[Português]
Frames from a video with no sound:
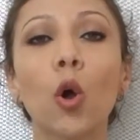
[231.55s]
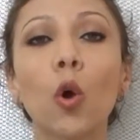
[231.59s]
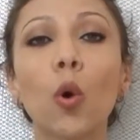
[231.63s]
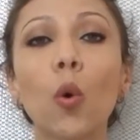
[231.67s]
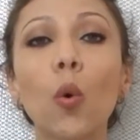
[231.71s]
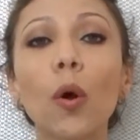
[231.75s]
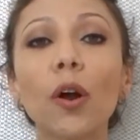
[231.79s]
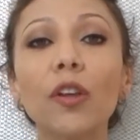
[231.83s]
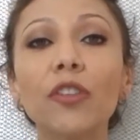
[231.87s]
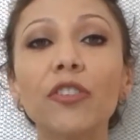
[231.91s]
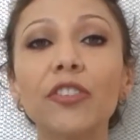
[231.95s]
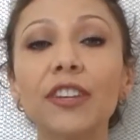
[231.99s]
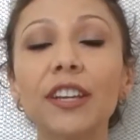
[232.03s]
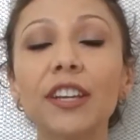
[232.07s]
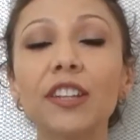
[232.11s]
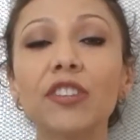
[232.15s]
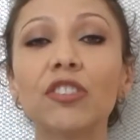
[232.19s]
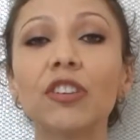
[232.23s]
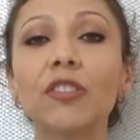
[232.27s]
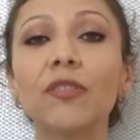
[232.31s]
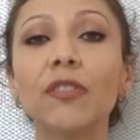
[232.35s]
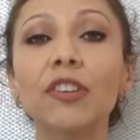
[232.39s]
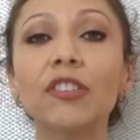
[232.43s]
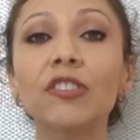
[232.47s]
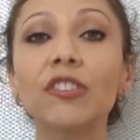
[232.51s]
com a
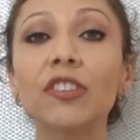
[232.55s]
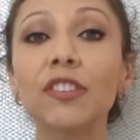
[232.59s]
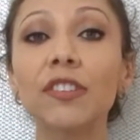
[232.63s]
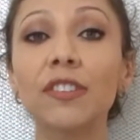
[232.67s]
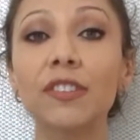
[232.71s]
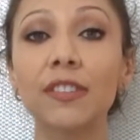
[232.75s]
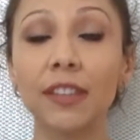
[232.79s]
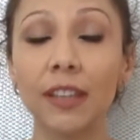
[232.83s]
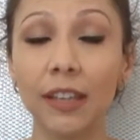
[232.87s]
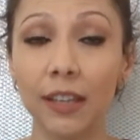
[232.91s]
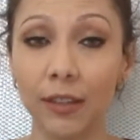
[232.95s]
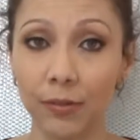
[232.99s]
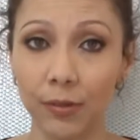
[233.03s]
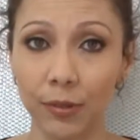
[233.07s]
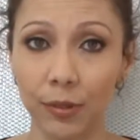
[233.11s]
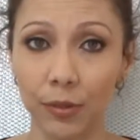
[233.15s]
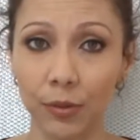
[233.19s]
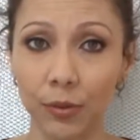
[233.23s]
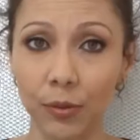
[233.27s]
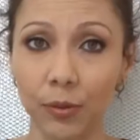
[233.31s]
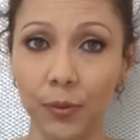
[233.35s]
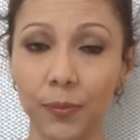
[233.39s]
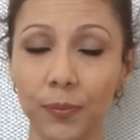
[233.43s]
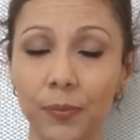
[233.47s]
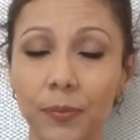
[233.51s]
diretiva de
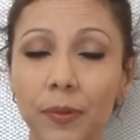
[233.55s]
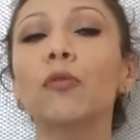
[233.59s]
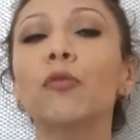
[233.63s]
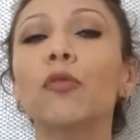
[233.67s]
Seveso.